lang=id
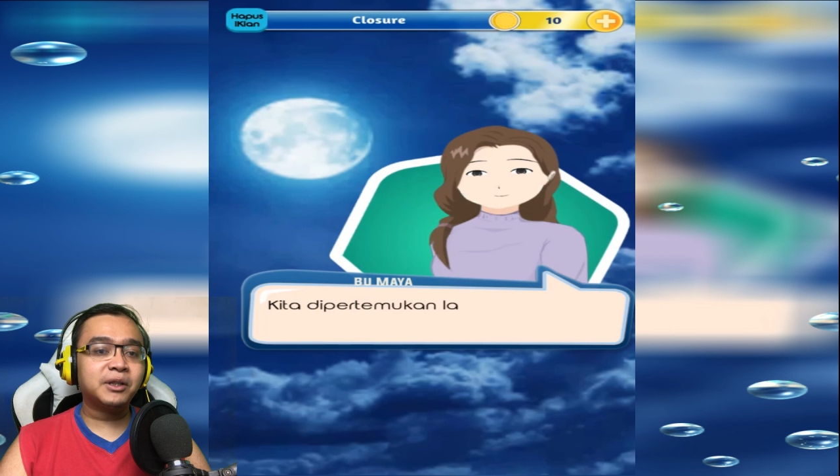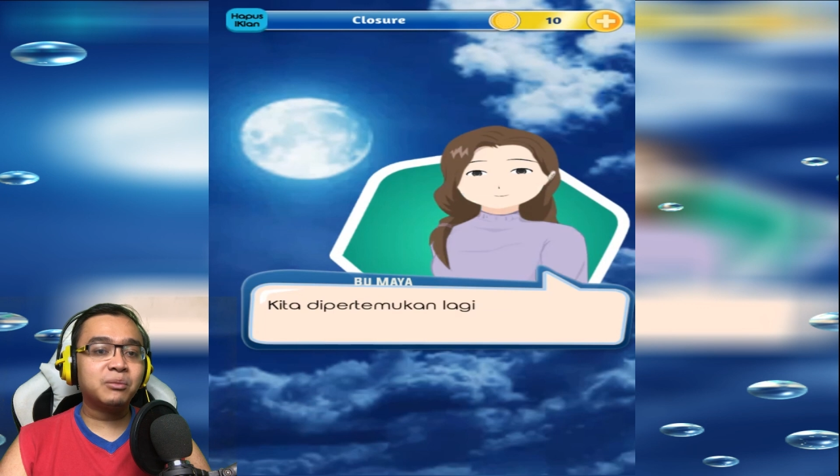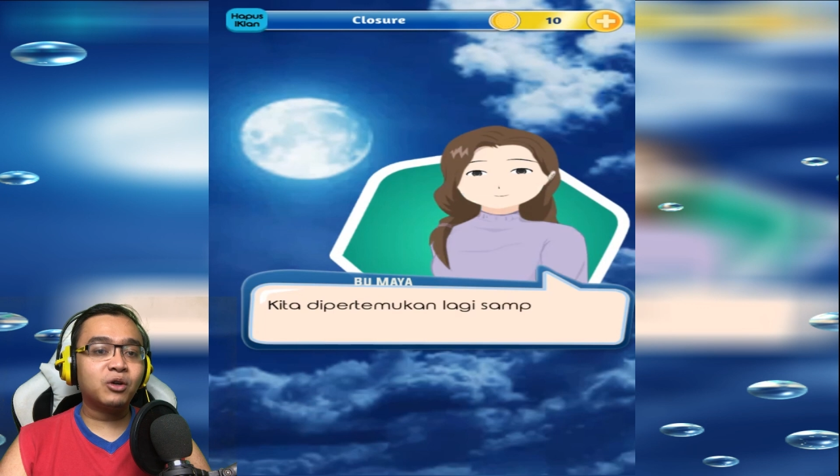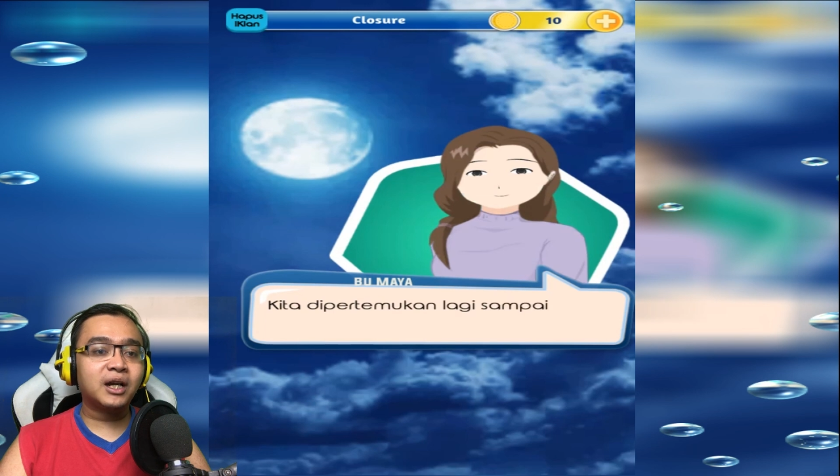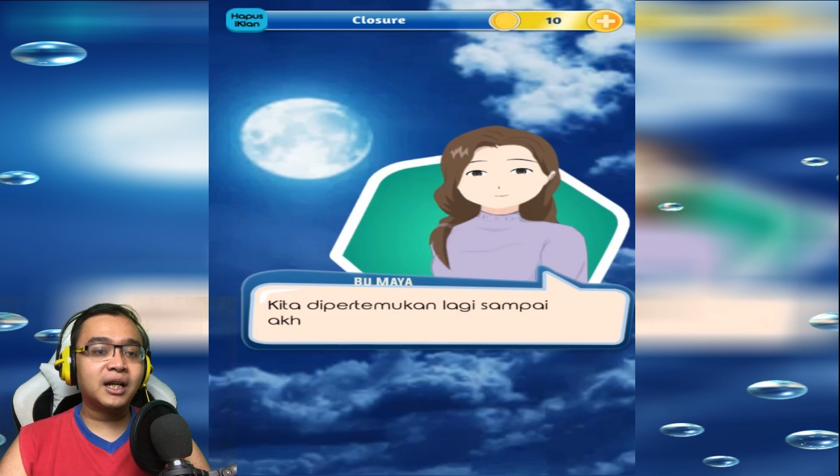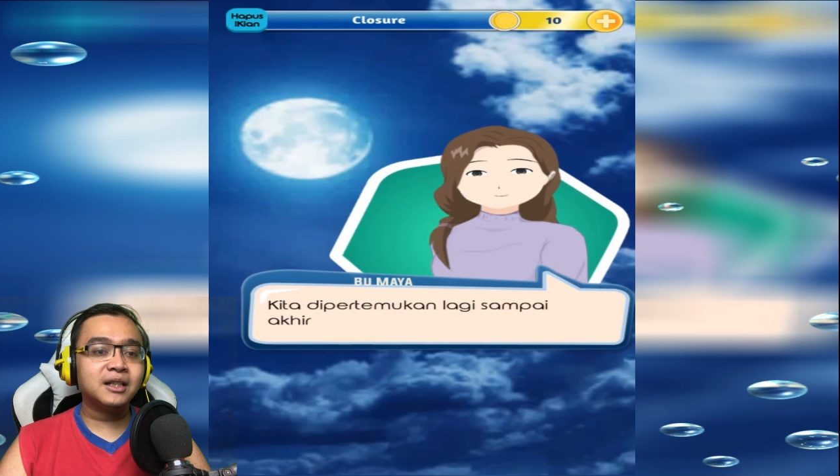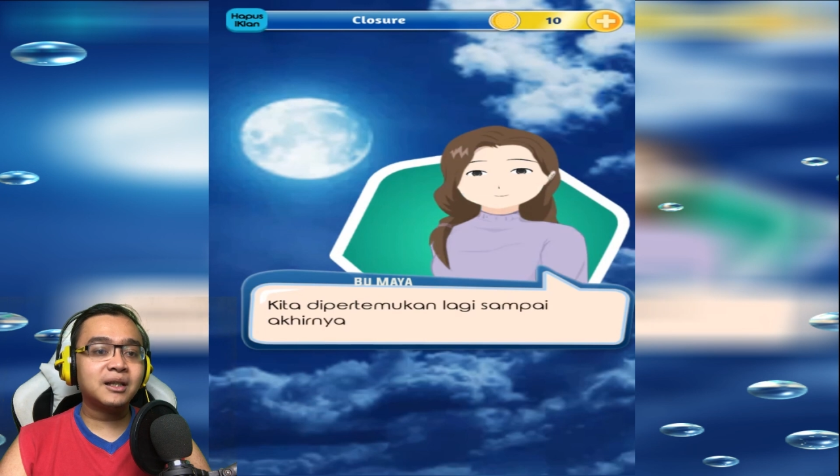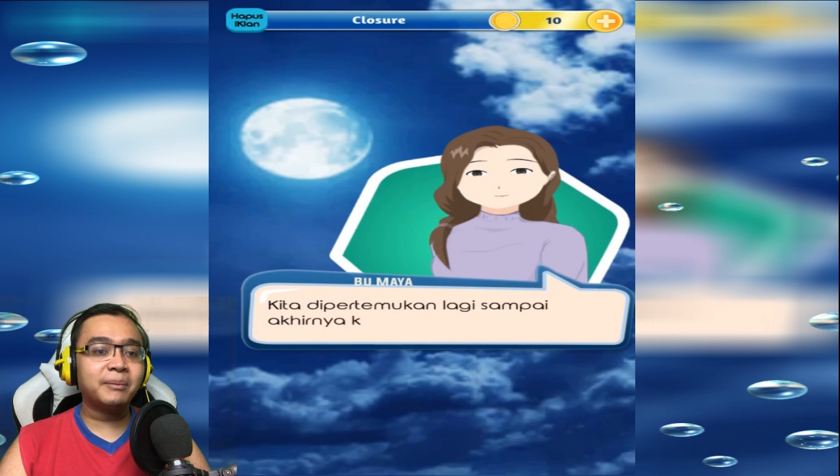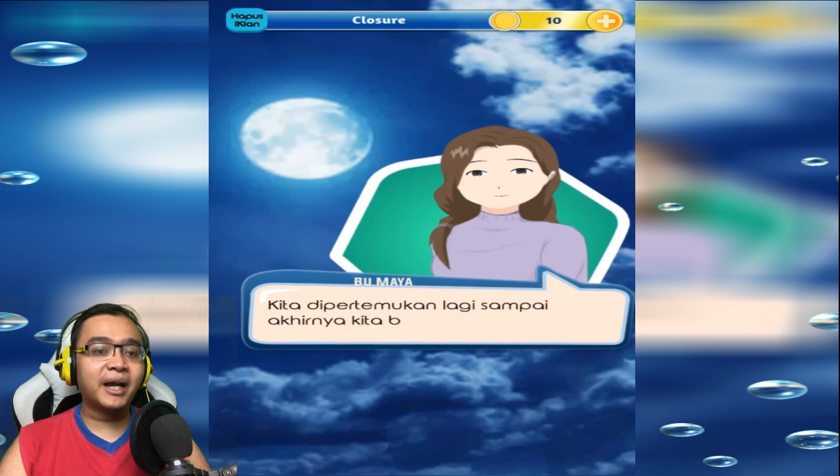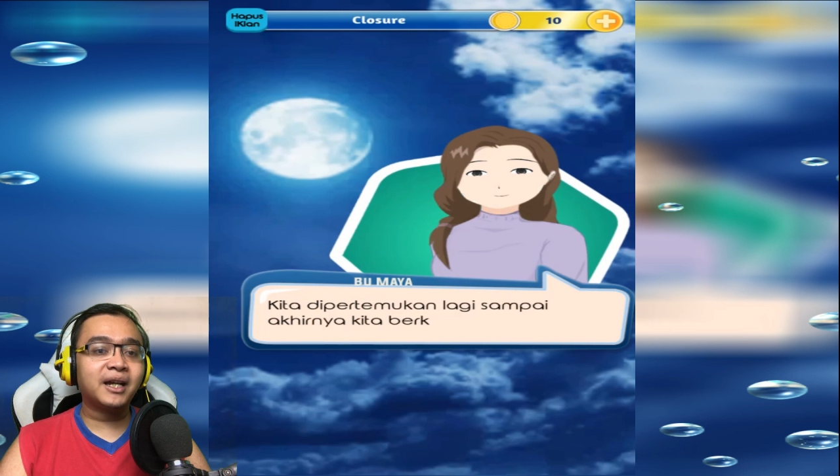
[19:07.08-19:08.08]
dipertemukan lagi
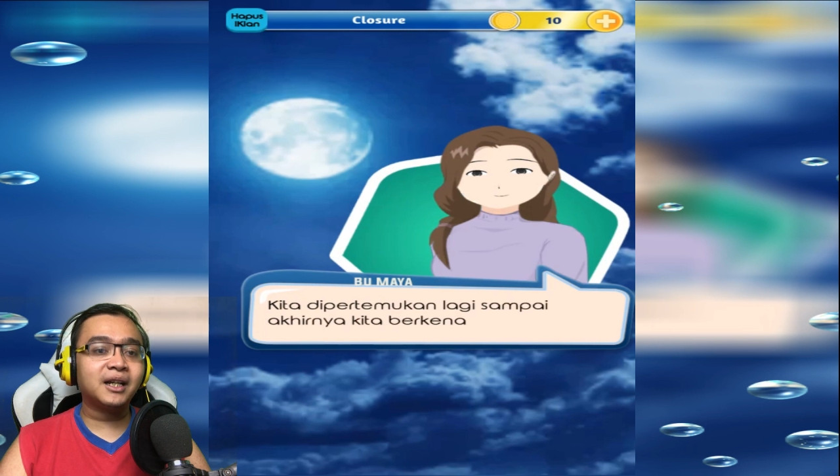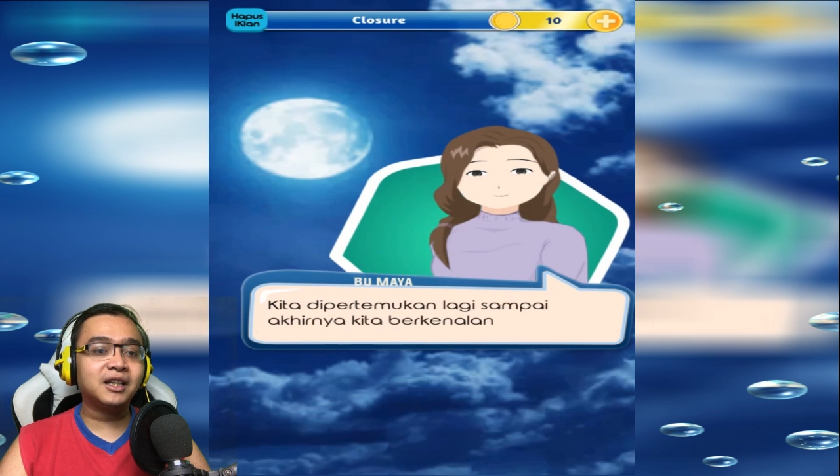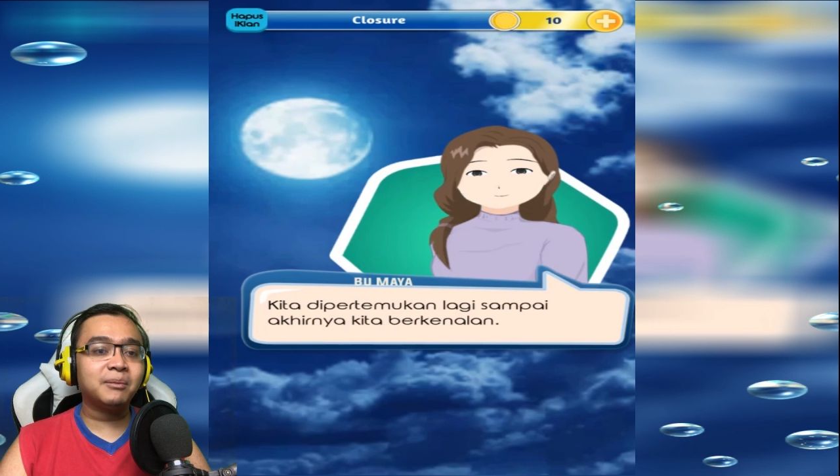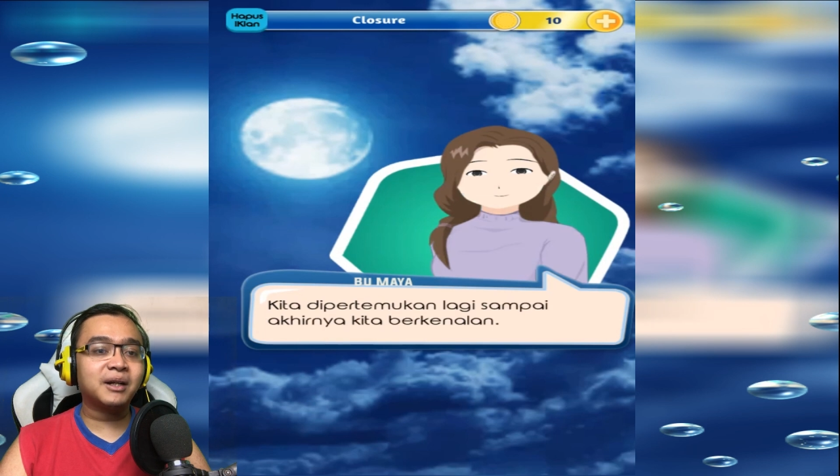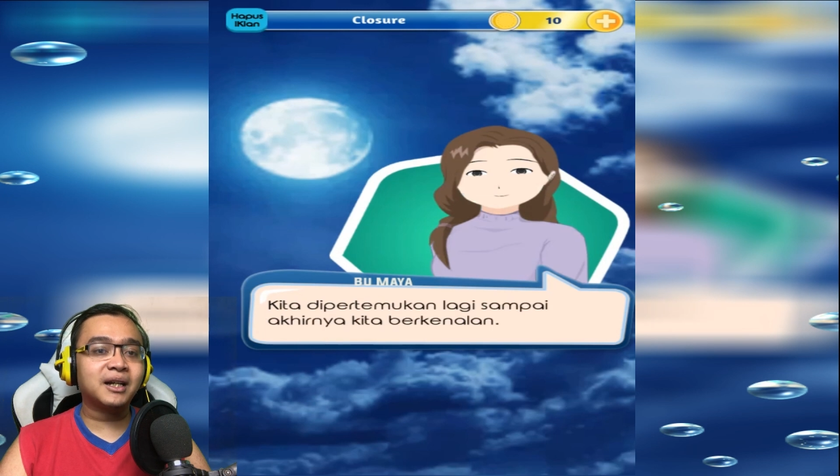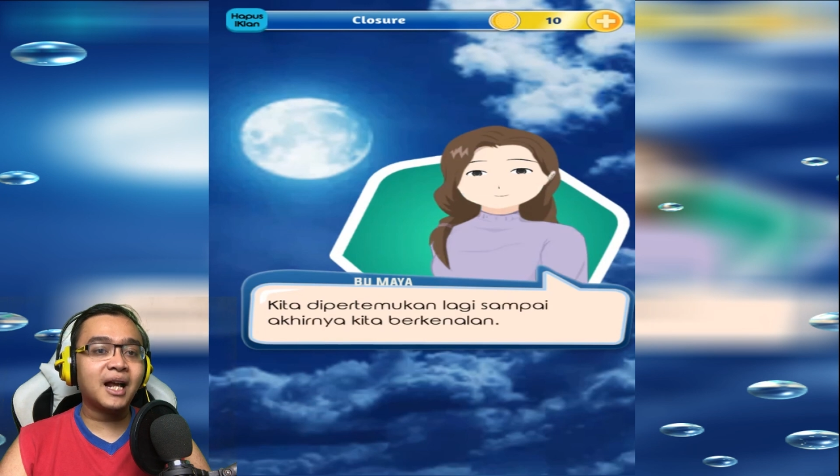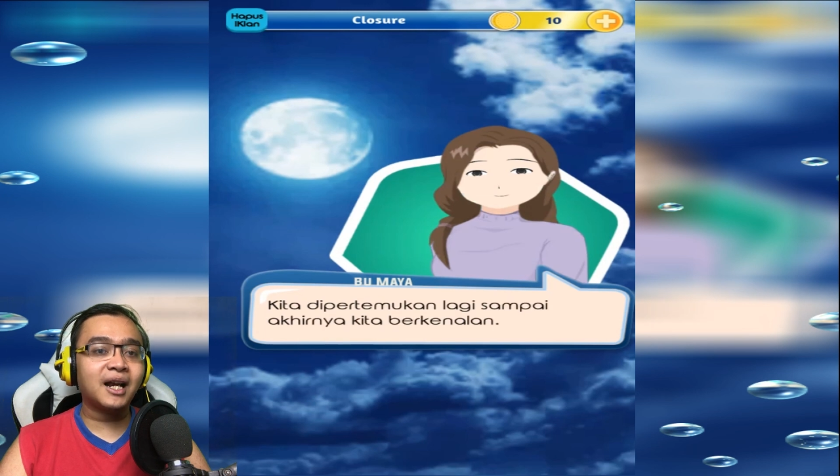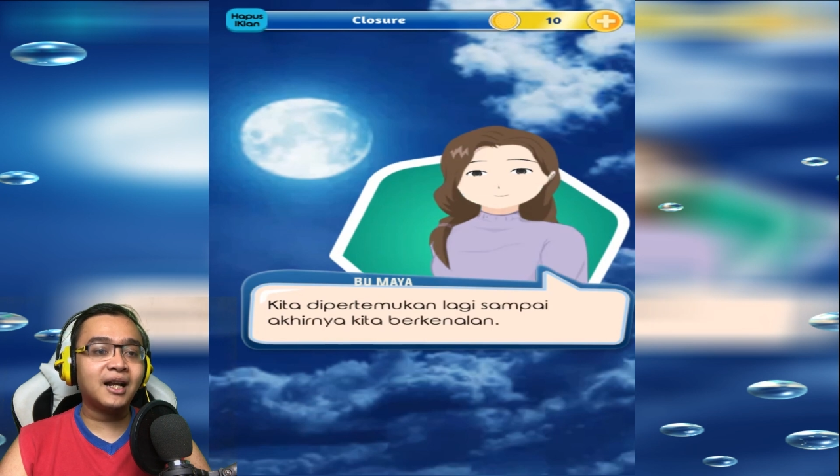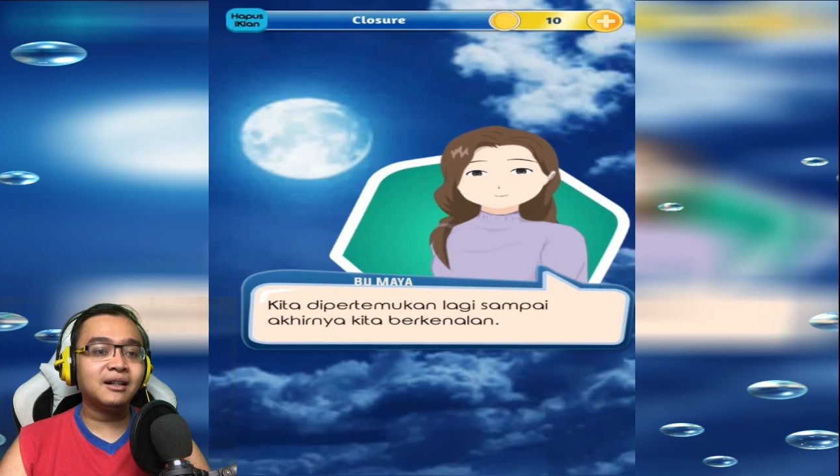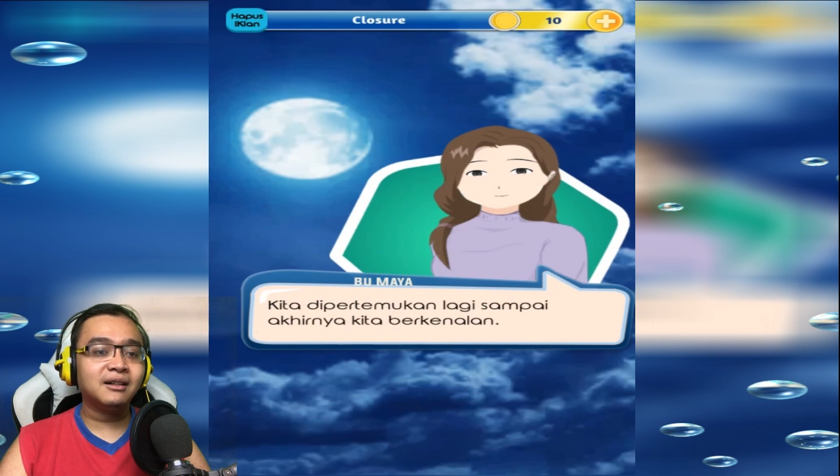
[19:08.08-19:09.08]
sampai akhirnya kita
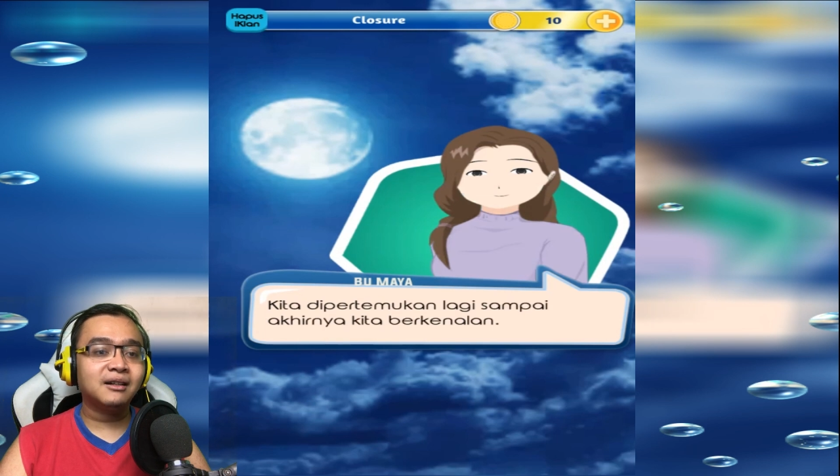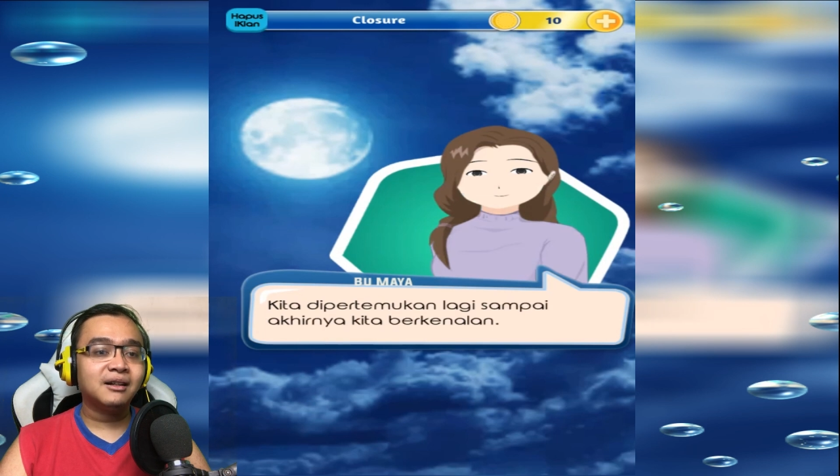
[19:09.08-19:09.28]
berkenalan.